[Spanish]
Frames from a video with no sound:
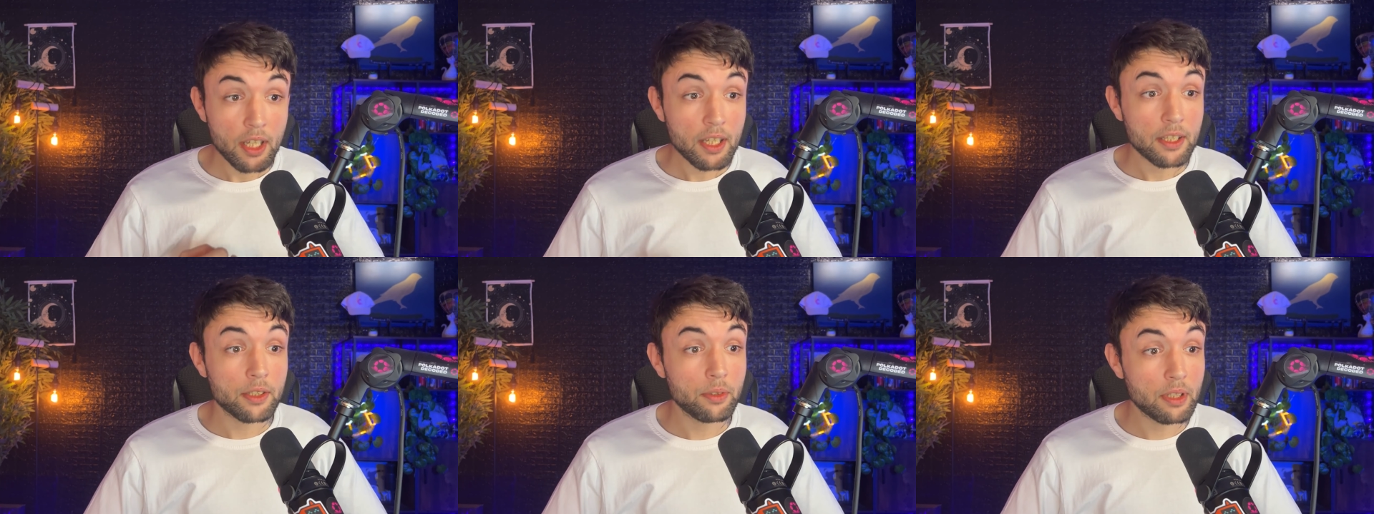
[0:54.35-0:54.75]

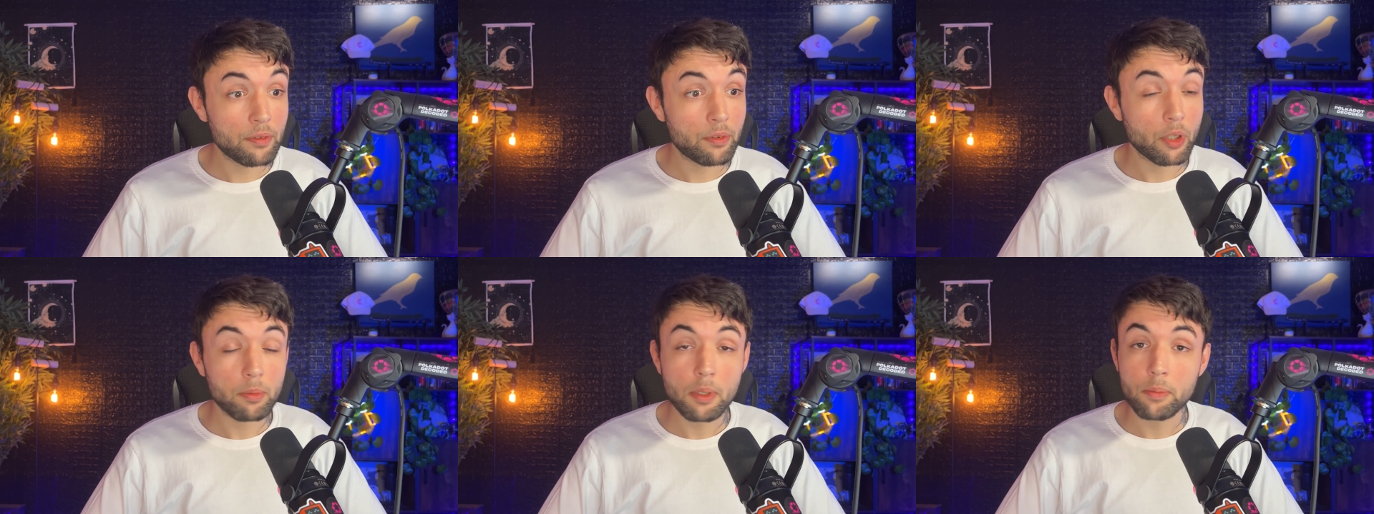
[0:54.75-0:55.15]
de una
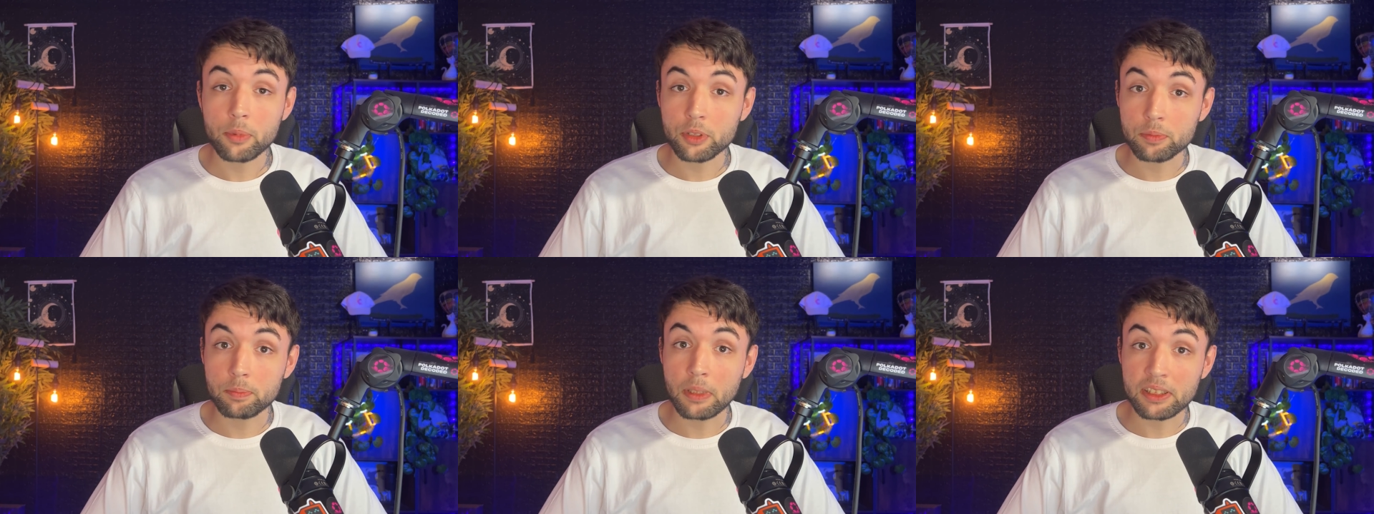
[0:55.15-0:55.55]
forma
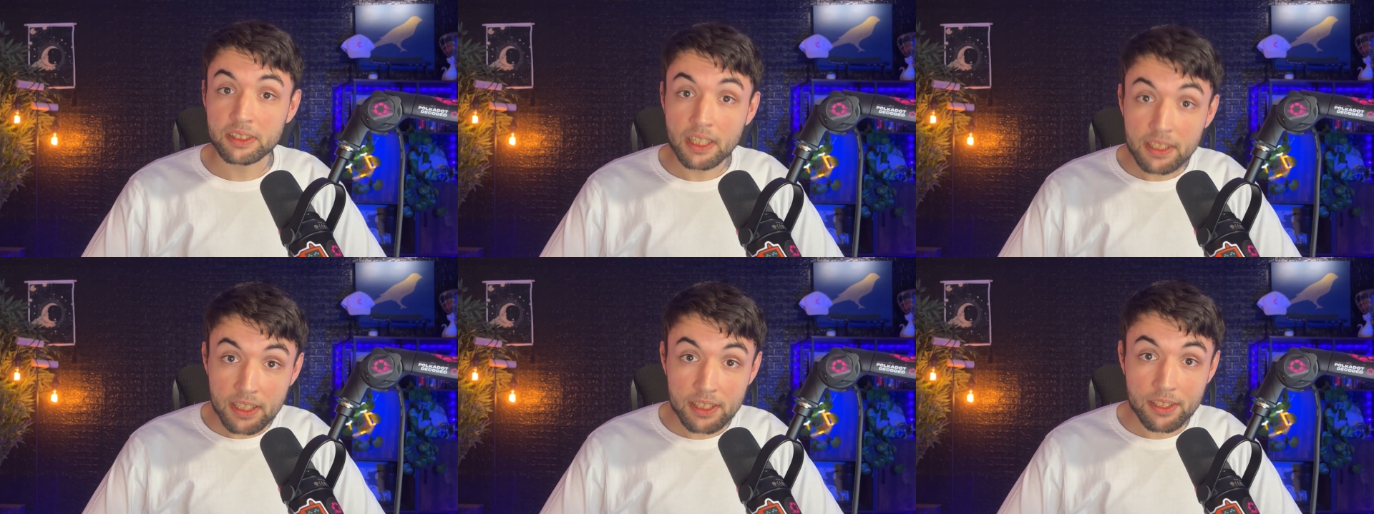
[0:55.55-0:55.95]
pues,
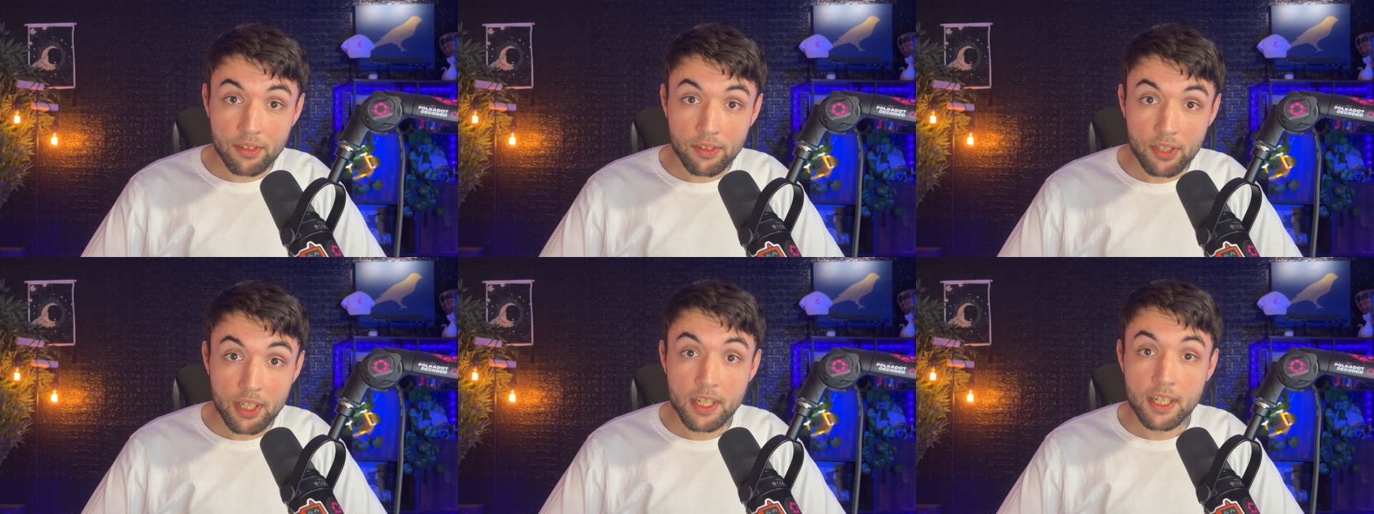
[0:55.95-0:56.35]
bastante
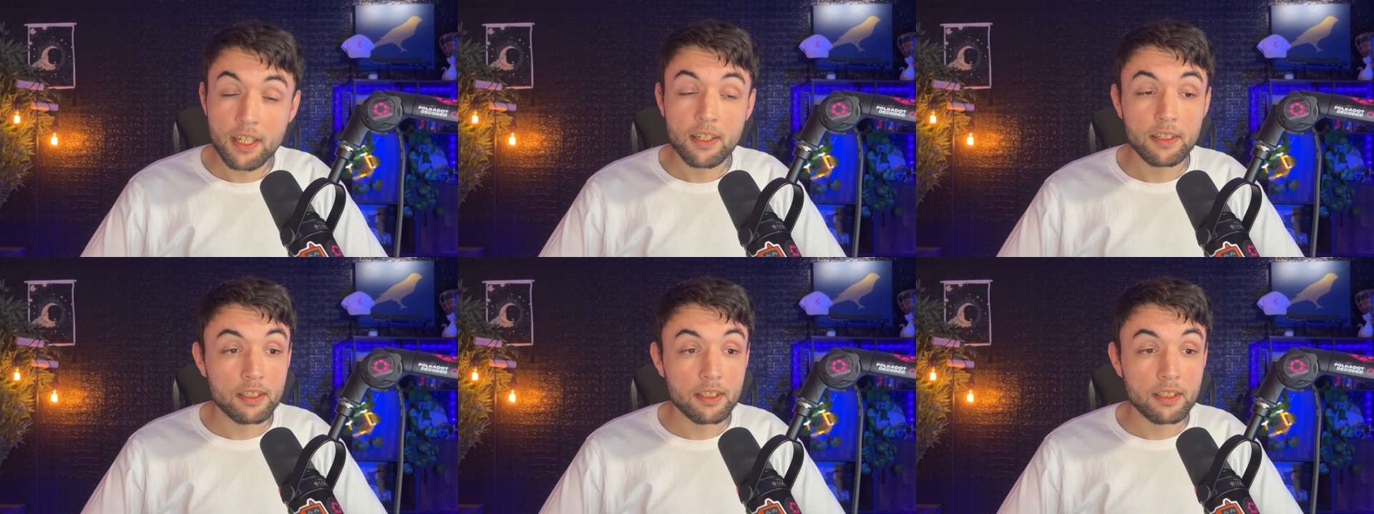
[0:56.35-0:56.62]
sencilla